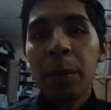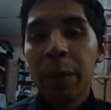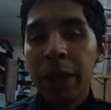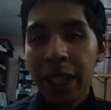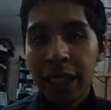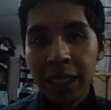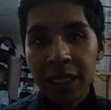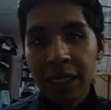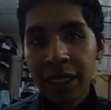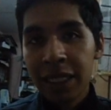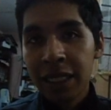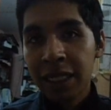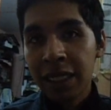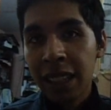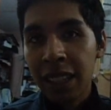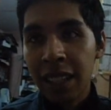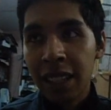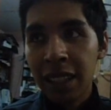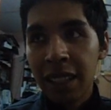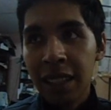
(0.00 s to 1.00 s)
Bueno,
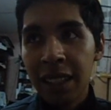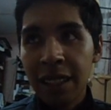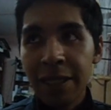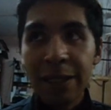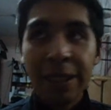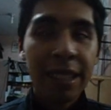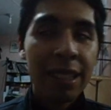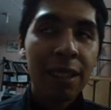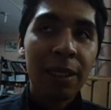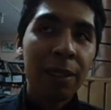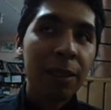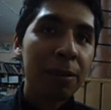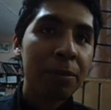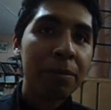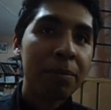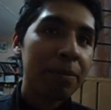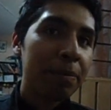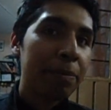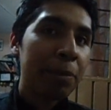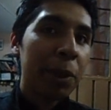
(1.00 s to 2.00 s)
eh, eso es lo
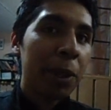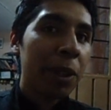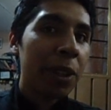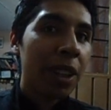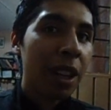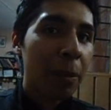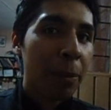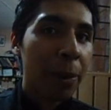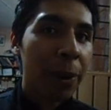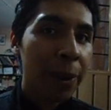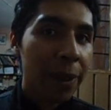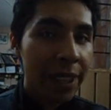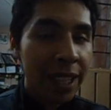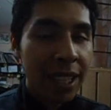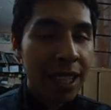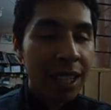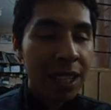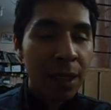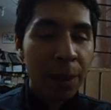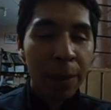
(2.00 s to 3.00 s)
poco que puedo
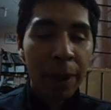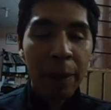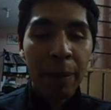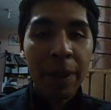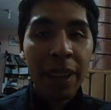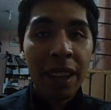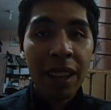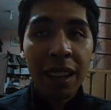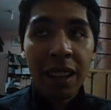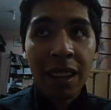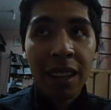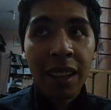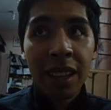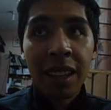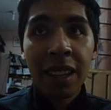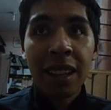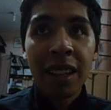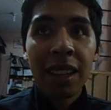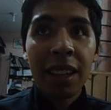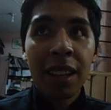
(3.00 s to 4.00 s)
decir sobre mí.
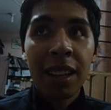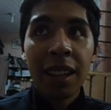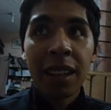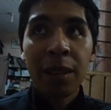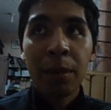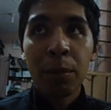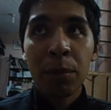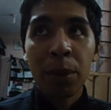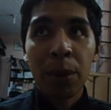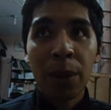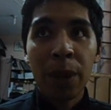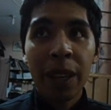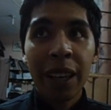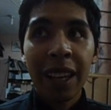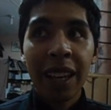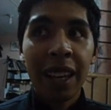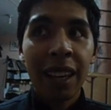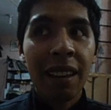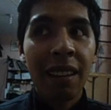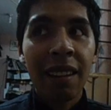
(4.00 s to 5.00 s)

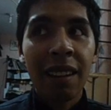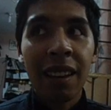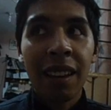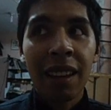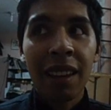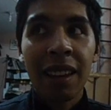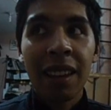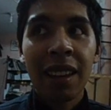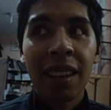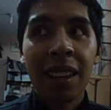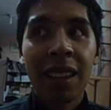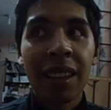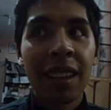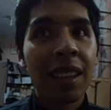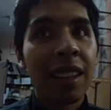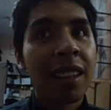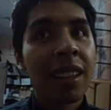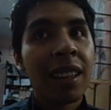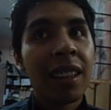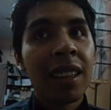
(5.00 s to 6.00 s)
Porque,
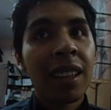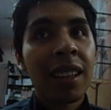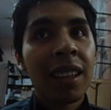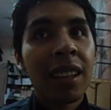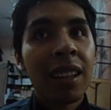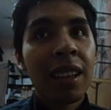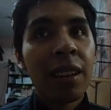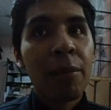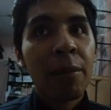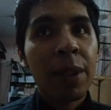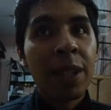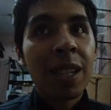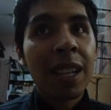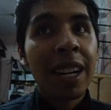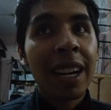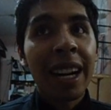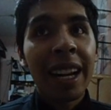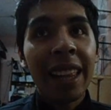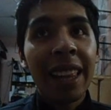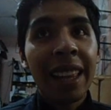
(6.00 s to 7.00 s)
pues
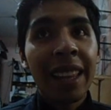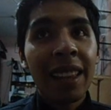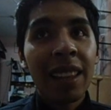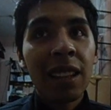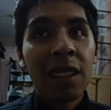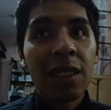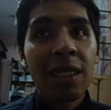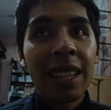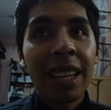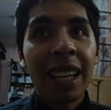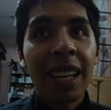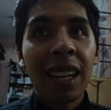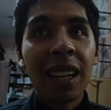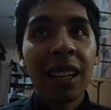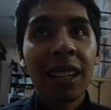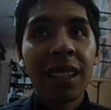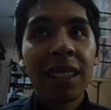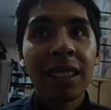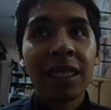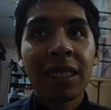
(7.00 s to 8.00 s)
en realidad no sé,
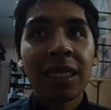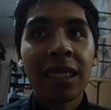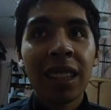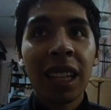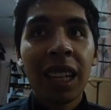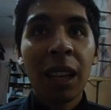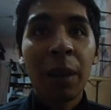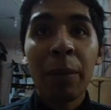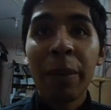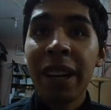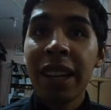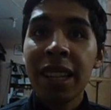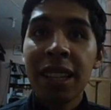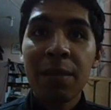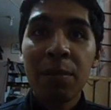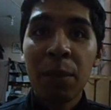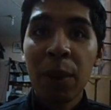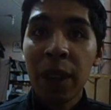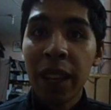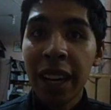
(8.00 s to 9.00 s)
¿Qué
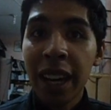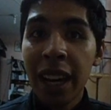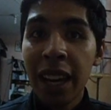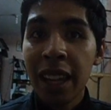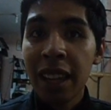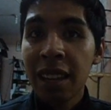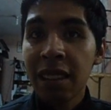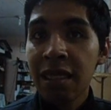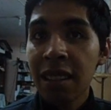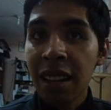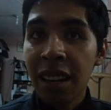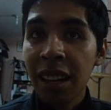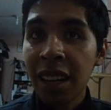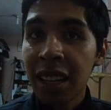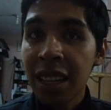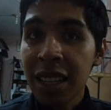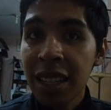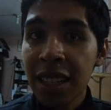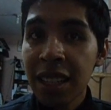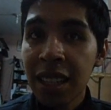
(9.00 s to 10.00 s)
más podría
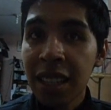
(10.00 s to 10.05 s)
decirles?